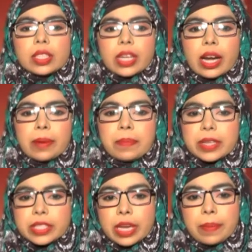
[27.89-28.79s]
সারা
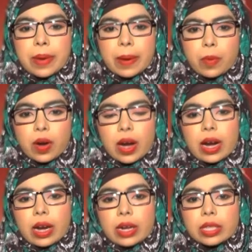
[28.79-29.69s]
বিশ্বে ব্যাপক
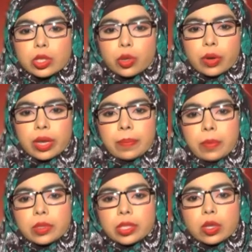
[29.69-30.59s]
আকারে ছড়িয়ে
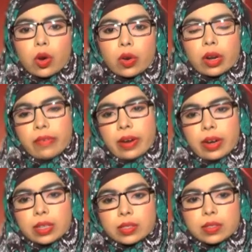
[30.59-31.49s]
পড়ছে করোনা
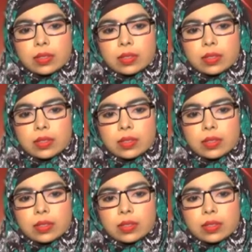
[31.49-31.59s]
ভাইরাস